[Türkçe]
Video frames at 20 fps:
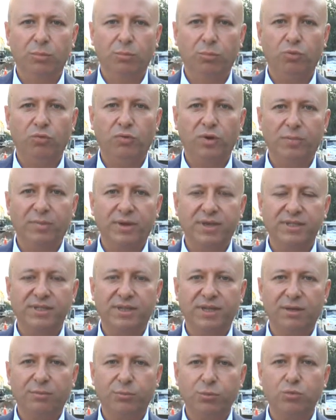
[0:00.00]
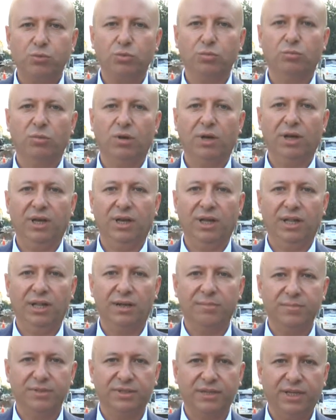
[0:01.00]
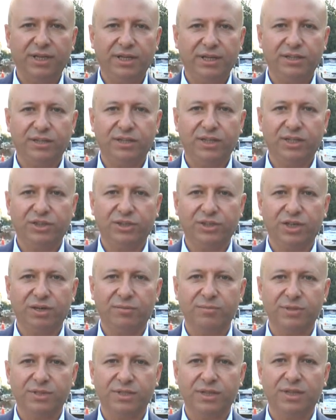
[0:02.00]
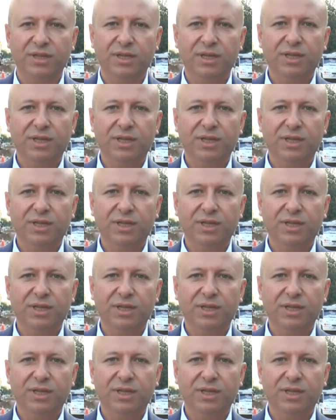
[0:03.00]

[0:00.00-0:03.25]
Bu ve benzeri bütün mahallelerimizde ihtiyaçlarımızı